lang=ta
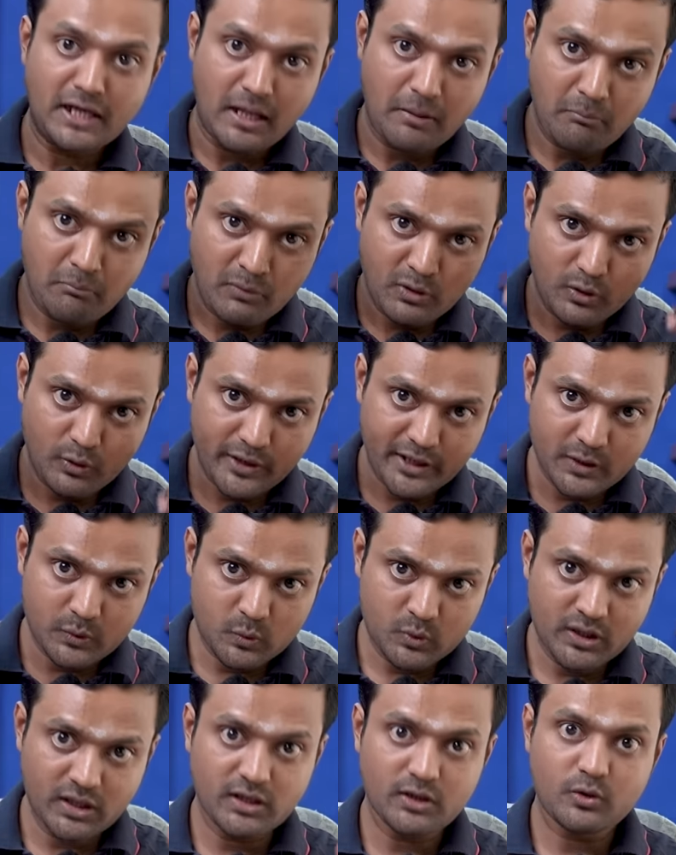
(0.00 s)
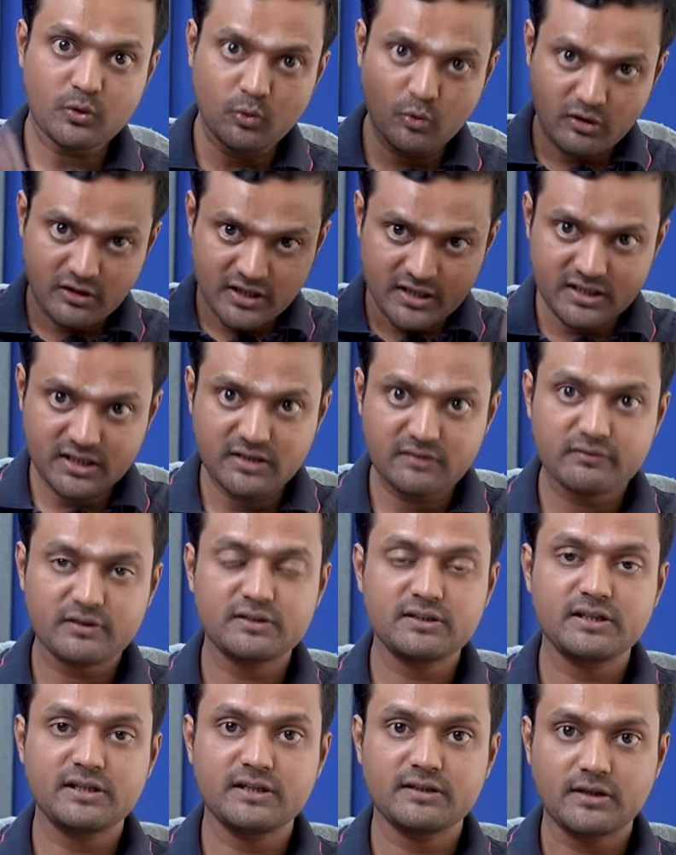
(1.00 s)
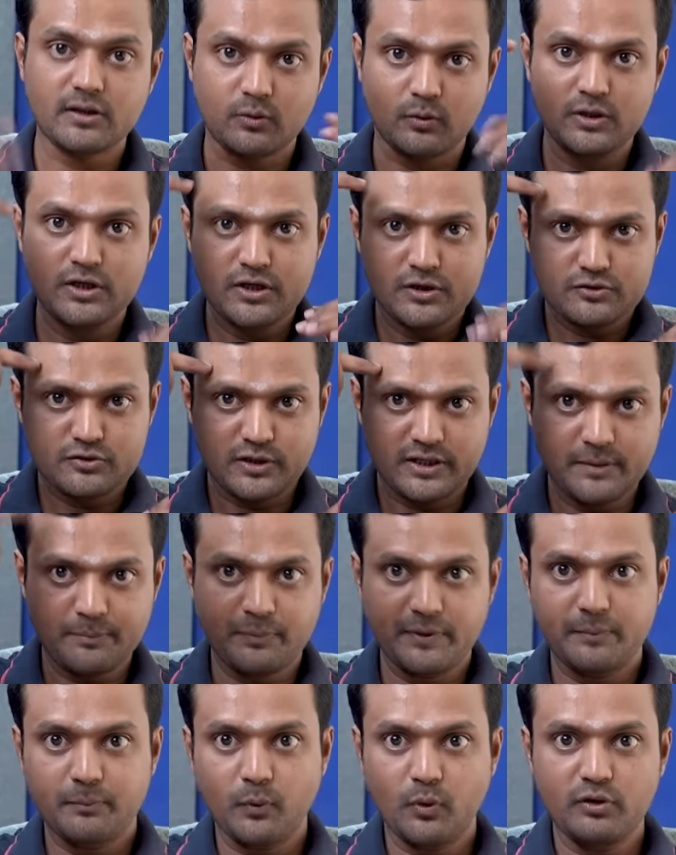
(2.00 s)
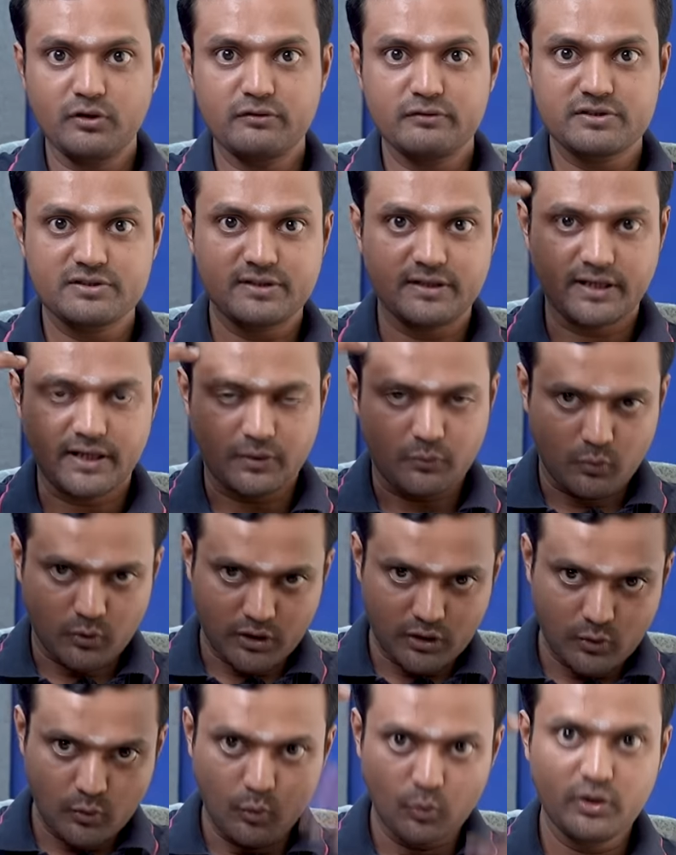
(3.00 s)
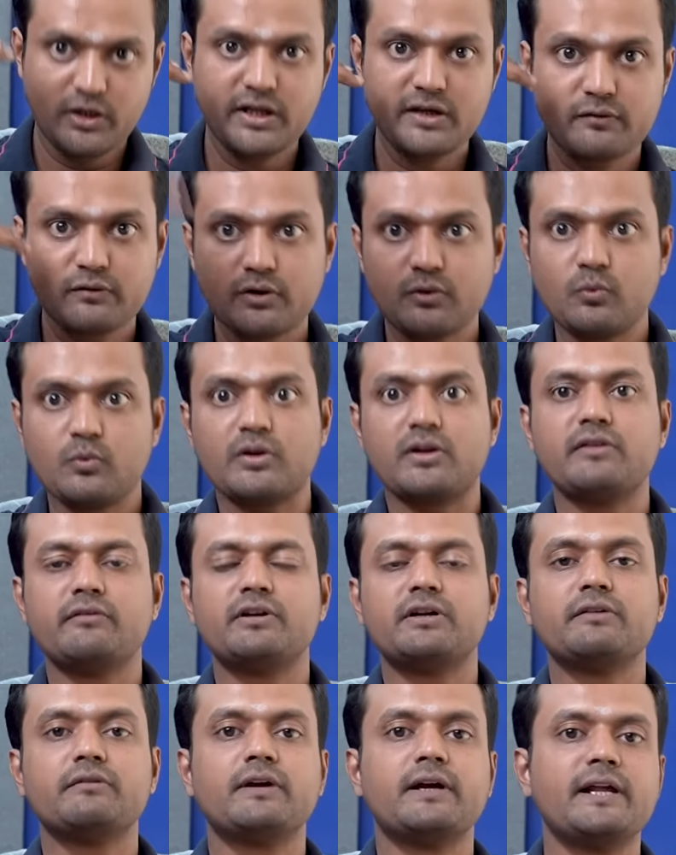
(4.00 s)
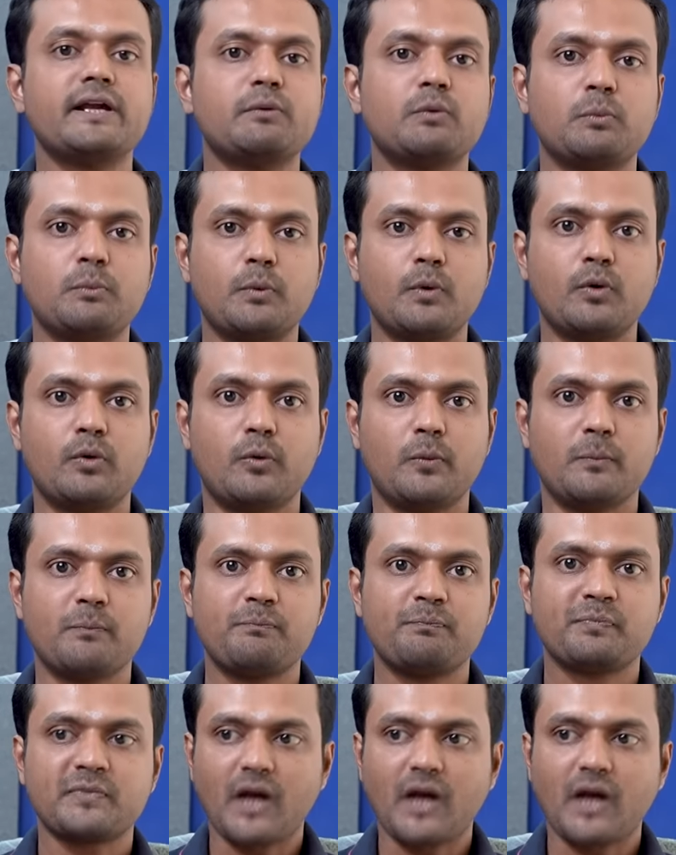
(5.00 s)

நம்மளுடைய உடலுக்கும் ரிட்டன் வந்து இங்கே தாகும் ஸோ இப்படி போகணும்னு வச்சுங்களேன் உடலுக்கு உள்ளேயும் வரும் உடலை விட்டு வெளியவும் போகும்